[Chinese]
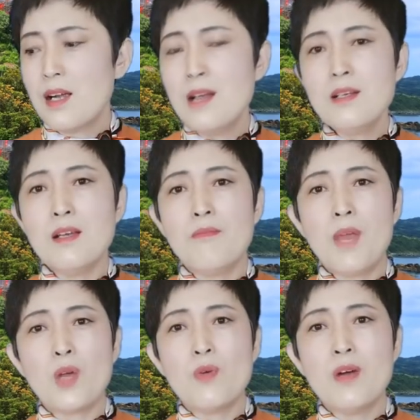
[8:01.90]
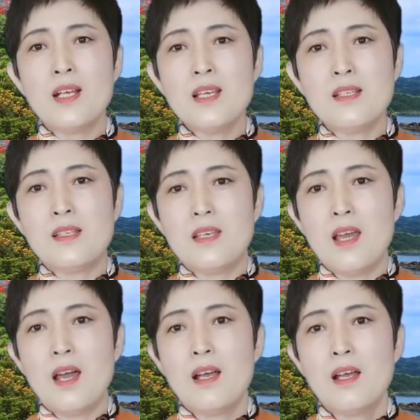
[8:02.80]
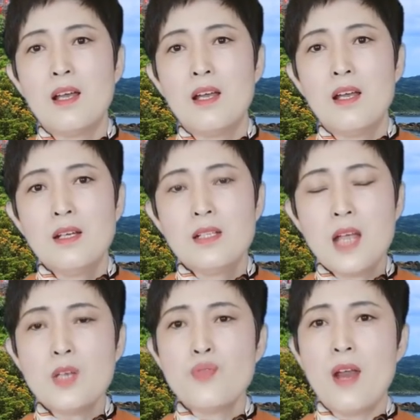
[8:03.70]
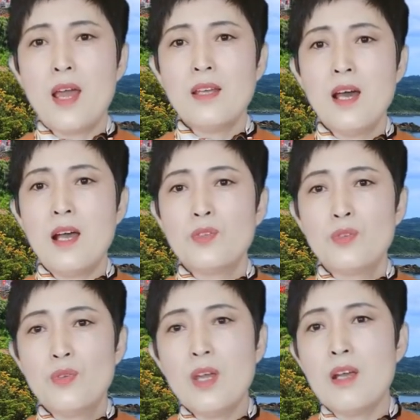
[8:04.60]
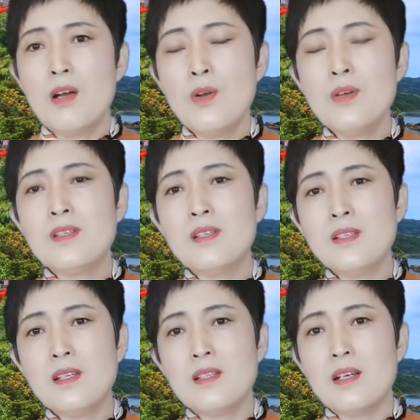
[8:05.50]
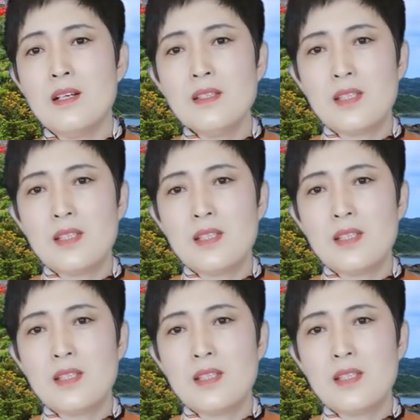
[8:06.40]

跟着美国一起。站出来呢，对俄罗斯进行